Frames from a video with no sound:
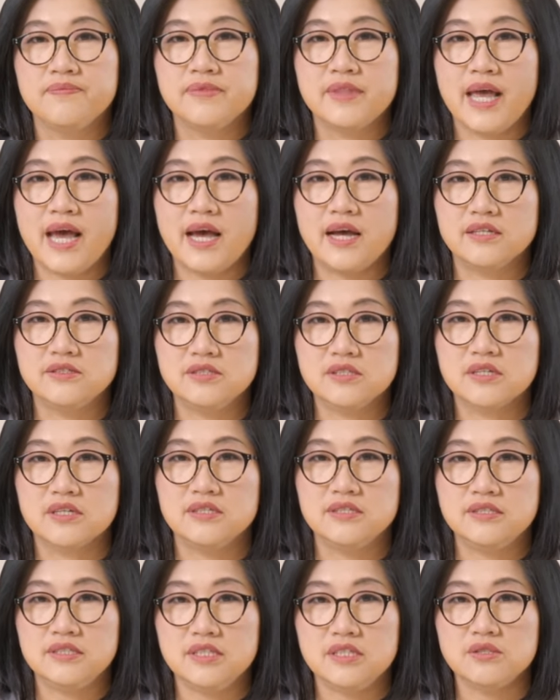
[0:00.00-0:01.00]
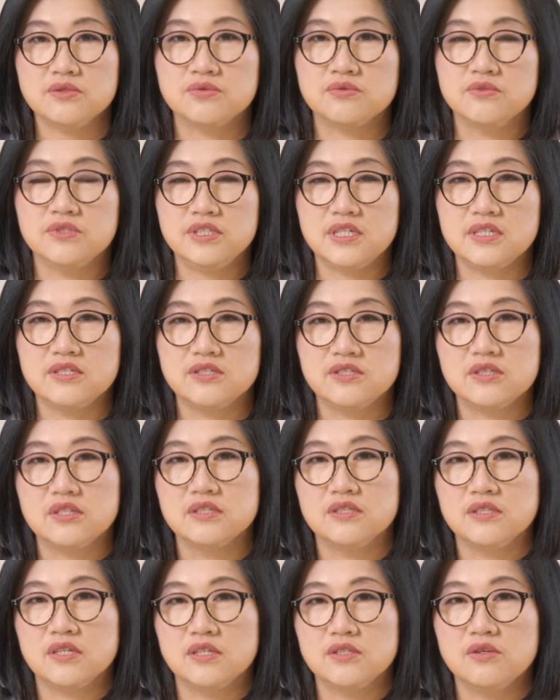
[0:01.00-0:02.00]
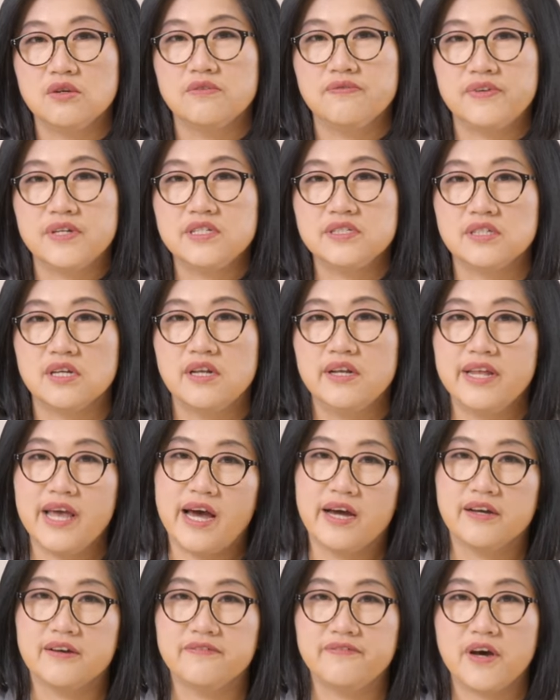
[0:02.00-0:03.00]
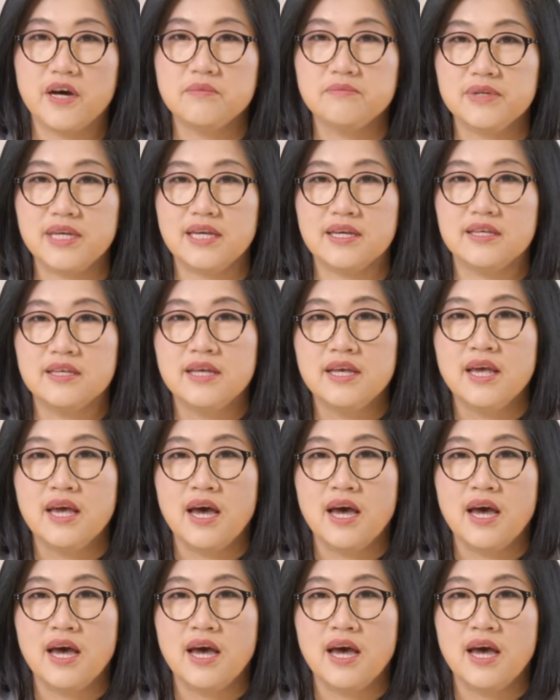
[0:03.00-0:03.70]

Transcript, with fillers: 那这个基础建设呢，又分成两个方面